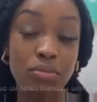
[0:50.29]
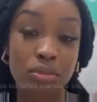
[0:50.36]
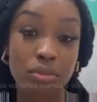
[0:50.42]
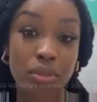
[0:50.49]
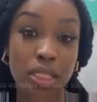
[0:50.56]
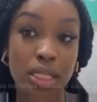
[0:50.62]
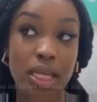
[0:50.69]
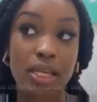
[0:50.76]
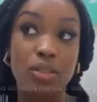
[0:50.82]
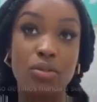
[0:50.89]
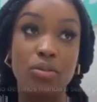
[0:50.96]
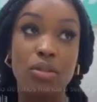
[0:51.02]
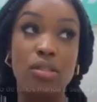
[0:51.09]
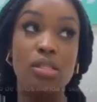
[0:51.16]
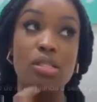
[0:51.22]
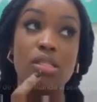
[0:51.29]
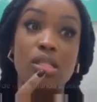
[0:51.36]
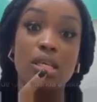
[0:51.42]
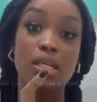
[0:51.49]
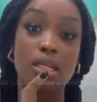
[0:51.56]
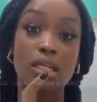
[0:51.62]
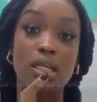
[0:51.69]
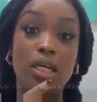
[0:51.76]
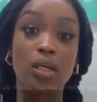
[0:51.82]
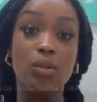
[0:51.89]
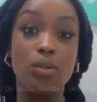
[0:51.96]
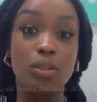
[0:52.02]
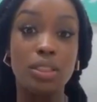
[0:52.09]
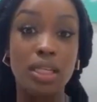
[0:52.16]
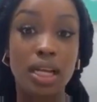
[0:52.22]
num direto e dizer à
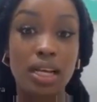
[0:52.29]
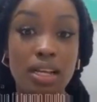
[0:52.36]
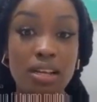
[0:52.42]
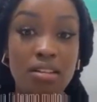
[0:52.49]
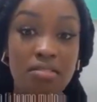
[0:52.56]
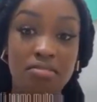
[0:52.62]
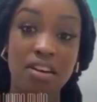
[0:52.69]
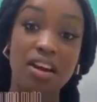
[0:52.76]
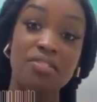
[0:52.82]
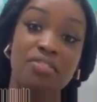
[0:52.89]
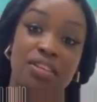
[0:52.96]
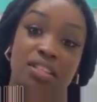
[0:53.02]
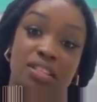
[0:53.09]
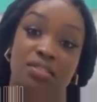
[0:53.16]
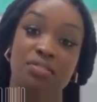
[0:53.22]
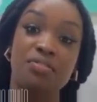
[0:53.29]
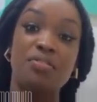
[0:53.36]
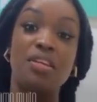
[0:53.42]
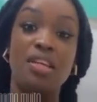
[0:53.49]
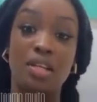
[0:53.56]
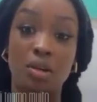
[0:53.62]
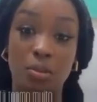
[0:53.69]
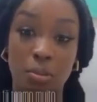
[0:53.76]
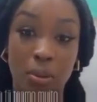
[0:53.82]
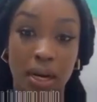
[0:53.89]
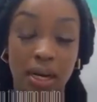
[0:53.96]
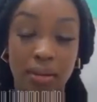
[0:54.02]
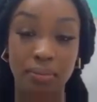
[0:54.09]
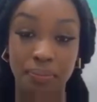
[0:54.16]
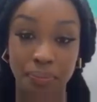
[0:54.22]
outra vai fazer filho,
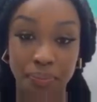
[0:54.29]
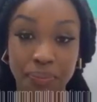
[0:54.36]
pá.